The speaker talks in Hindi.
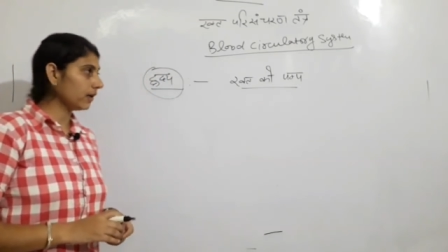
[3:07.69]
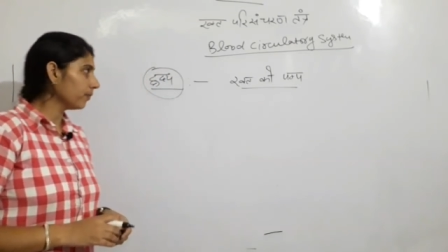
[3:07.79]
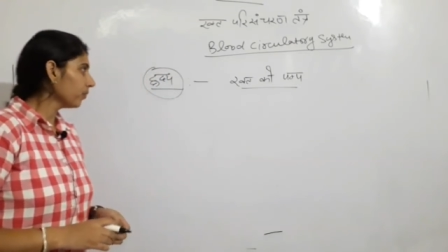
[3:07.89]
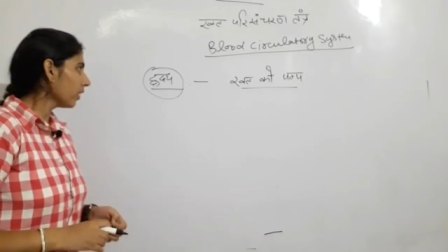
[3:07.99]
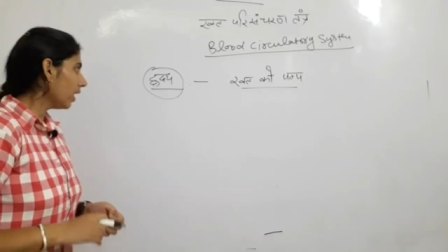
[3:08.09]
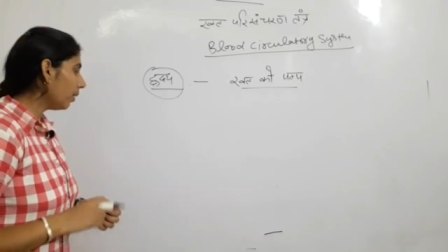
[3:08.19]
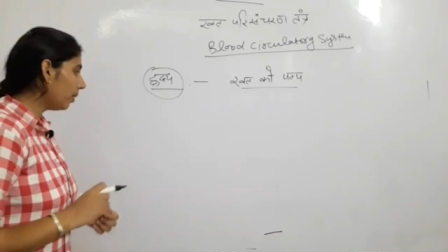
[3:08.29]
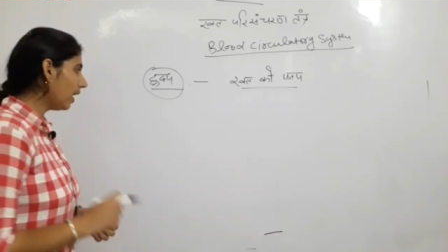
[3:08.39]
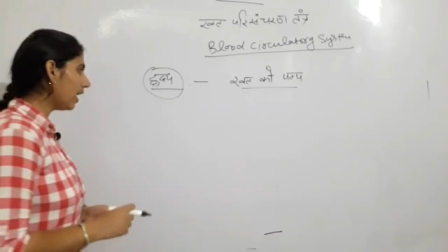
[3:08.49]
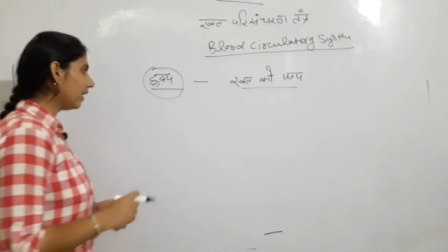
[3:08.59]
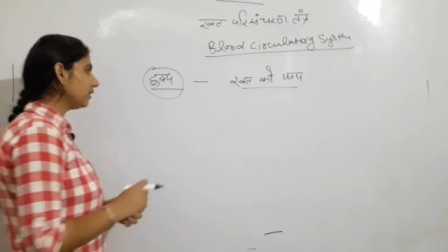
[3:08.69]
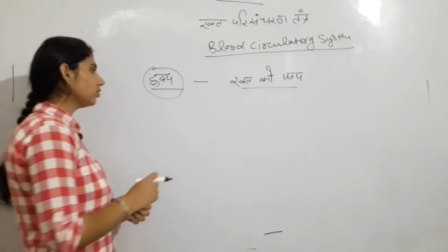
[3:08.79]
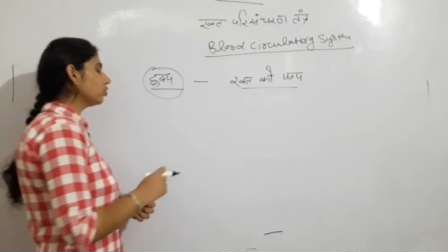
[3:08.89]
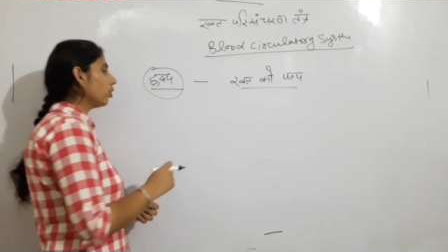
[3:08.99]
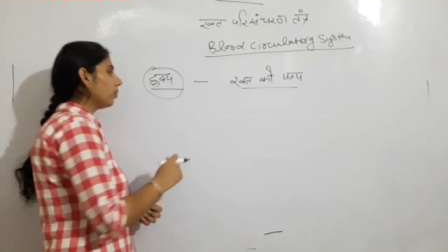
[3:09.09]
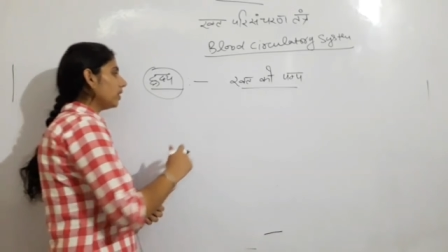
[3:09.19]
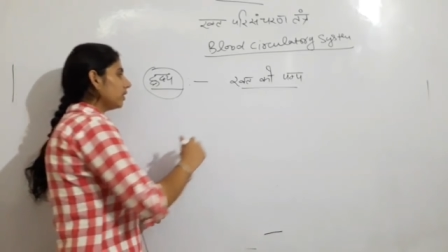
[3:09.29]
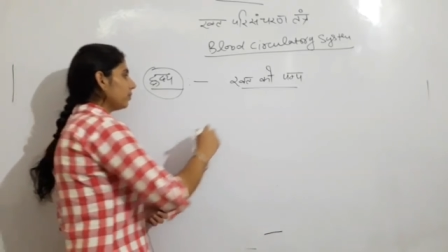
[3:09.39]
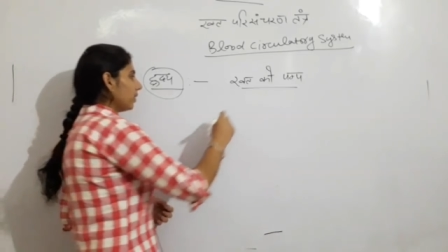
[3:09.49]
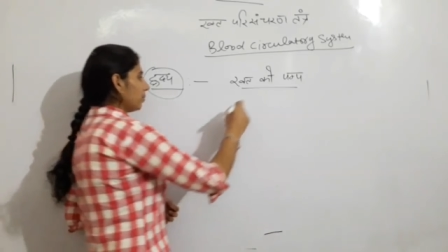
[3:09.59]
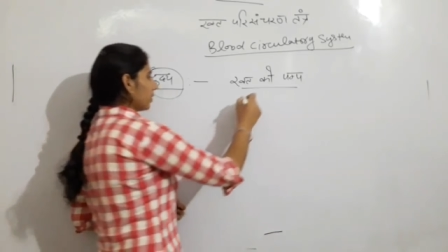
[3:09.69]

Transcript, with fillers: है अब हार्ट जो ब्लड पंप